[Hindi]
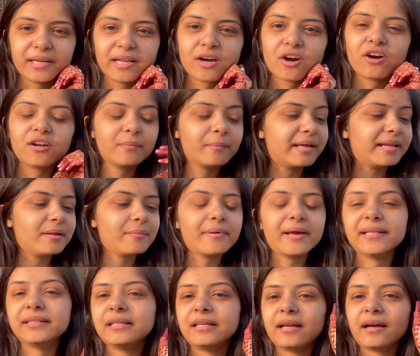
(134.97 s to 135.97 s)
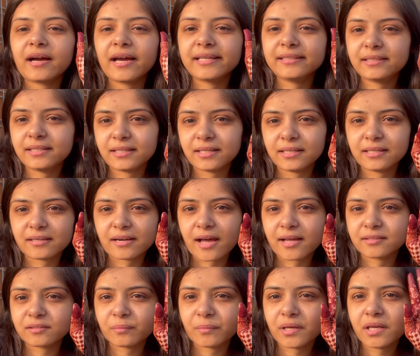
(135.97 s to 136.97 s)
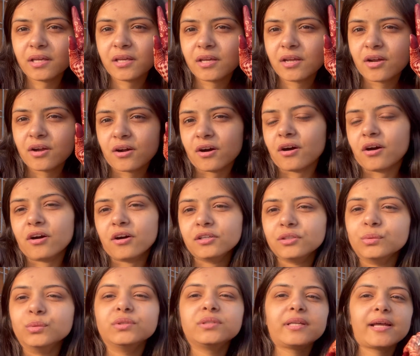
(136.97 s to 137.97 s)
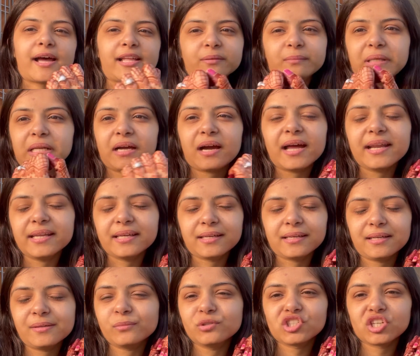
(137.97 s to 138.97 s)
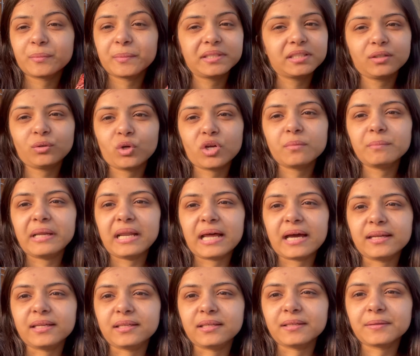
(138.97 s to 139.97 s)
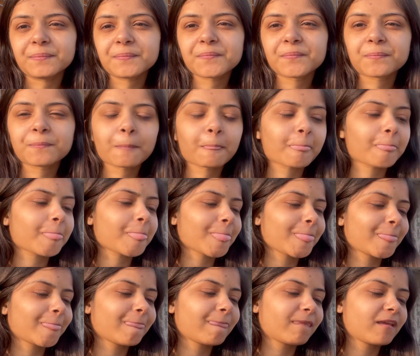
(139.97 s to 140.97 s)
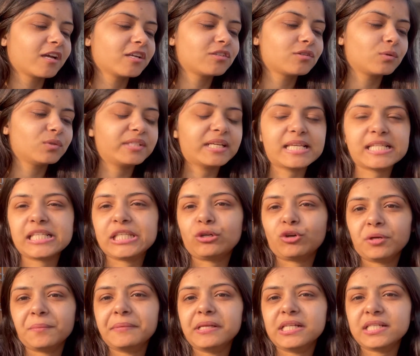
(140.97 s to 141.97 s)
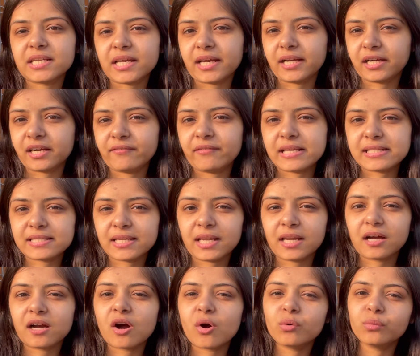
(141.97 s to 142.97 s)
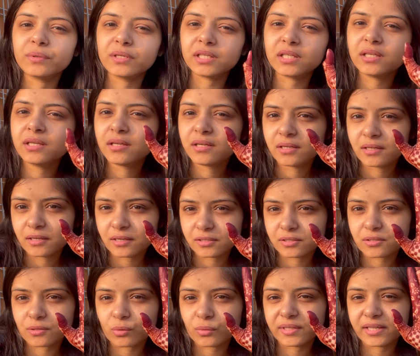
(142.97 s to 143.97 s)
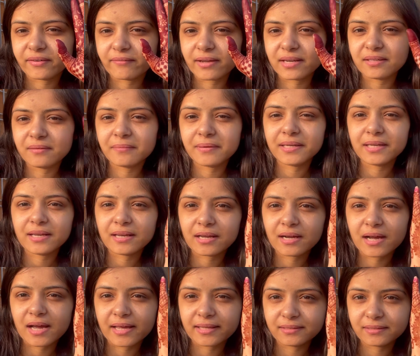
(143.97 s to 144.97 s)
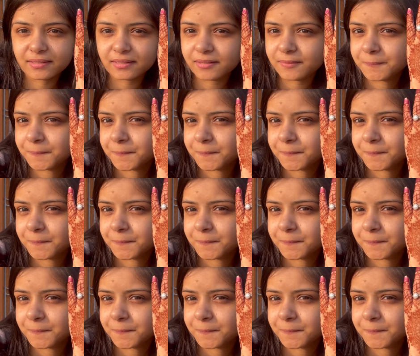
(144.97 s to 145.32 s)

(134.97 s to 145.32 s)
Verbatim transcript: ना और मैंने मेहंदी लगाई थी कल रात में और दूसरे हाथ पे लगाने के लिए मुझे अभी तक कोई मिला नहीं है सो जैसे ही कोई मिल जाएगा वैसे ही लगाऊंगी सो ये वाली मैंने लगाई थी